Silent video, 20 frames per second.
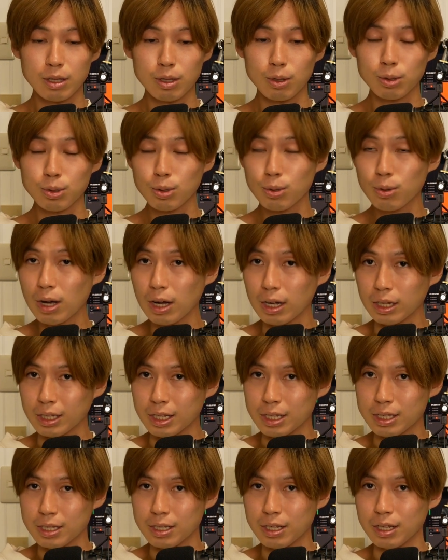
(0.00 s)
図書館
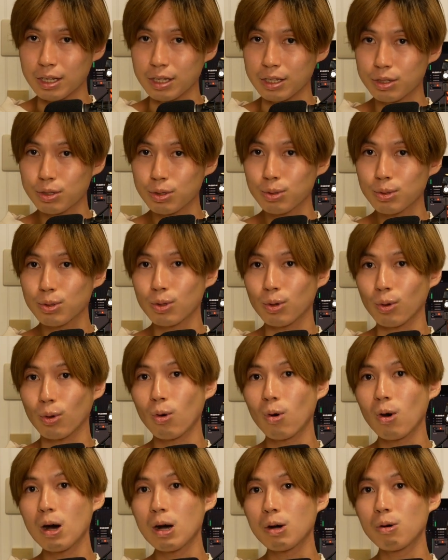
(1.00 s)
ですね、ちょっと
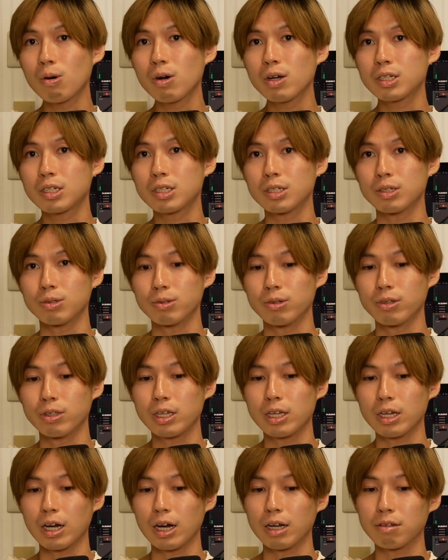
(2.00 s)
こわごわしい雰囲
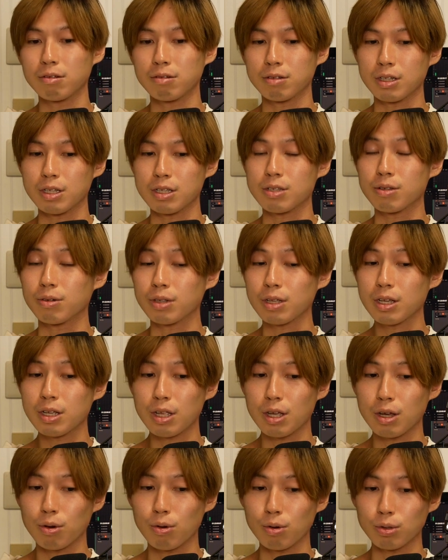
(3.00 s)
気があるんですよね、
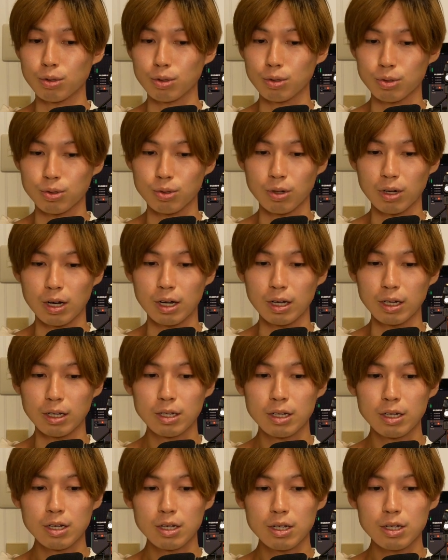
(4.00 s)
帝国図書館。
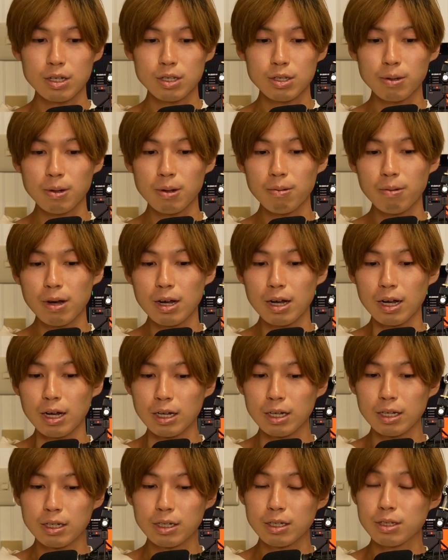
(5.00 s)
それ
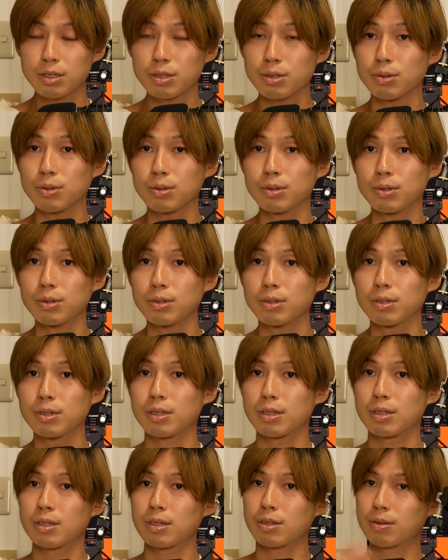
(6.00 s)
は、その、
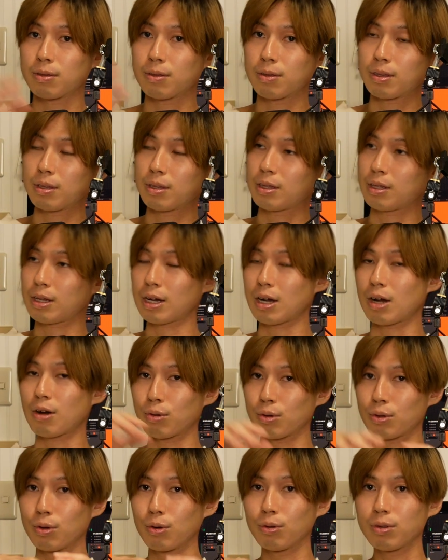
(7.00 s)
なんか
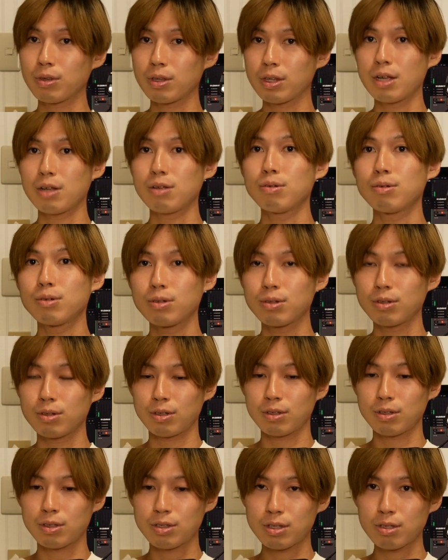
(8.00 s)
こう、読んでる
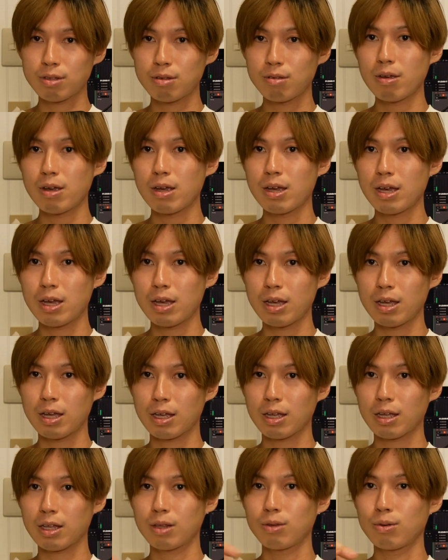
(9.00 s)
机
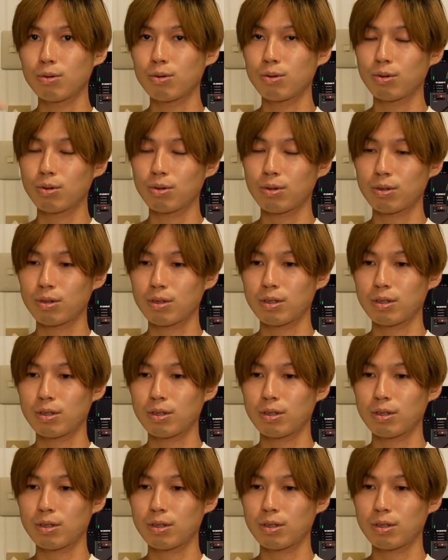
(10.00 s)
の